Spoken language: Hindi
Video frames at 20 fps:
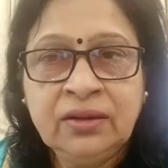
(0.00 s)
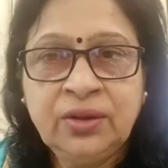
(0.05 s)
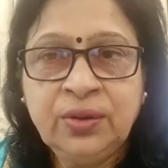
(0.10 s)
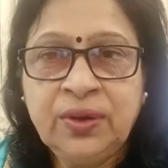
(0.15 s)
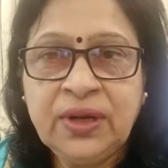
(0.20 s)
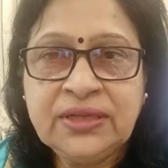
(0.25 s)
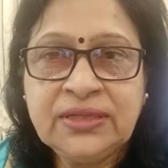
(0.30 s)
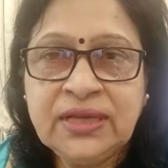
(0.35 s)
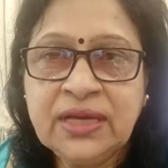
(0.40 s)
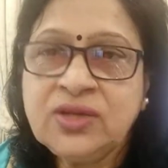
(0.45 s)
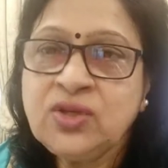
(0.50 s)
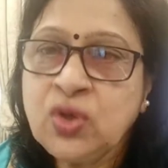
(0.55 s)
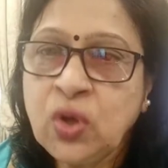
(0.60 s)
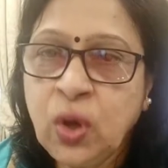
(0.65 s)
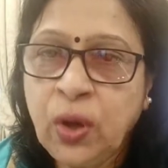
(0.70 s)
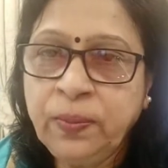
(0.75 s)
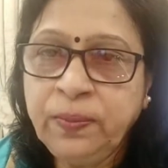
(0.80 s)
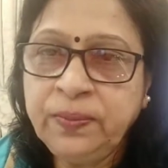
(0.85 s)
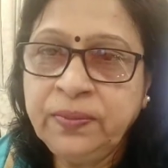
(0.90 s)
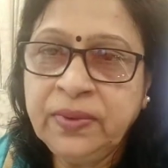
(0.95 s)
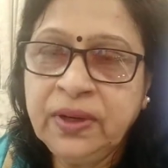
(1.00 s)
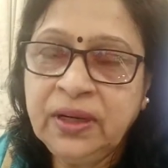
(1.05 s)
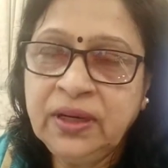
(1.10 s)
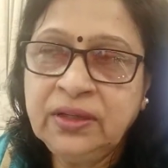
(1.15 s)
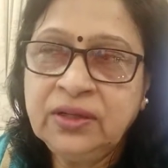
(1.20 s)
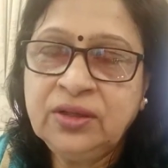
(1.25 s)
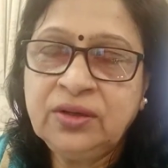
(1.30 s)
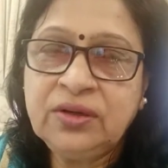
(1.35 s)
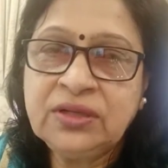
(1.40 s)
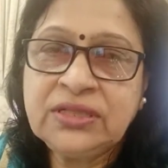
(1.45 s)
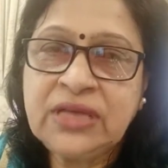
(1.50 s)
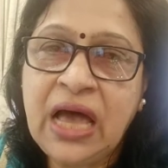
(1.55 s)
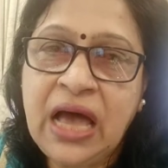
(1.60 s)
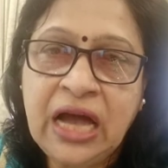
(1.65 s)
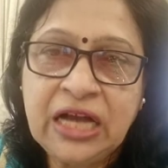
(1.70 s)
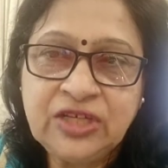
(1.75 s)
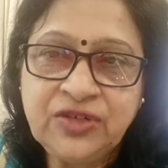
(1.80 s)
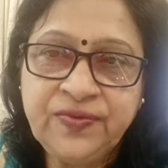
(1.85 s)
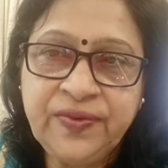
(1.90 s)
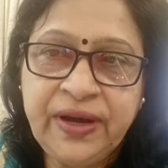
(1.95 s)
थोड़ा सा सौंप थोड़ा सा
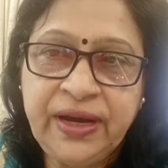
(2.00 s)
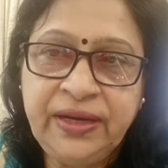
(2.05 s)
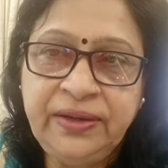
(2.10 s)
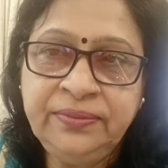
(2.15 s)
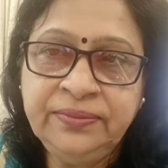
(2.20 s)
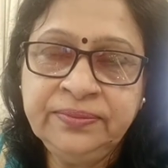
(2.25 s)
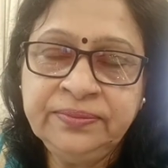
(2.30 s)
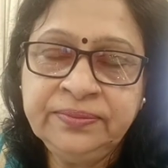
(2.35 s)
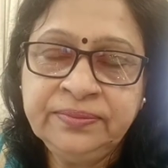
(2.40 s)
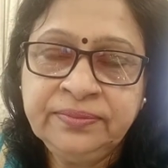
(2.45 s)
आजवाइन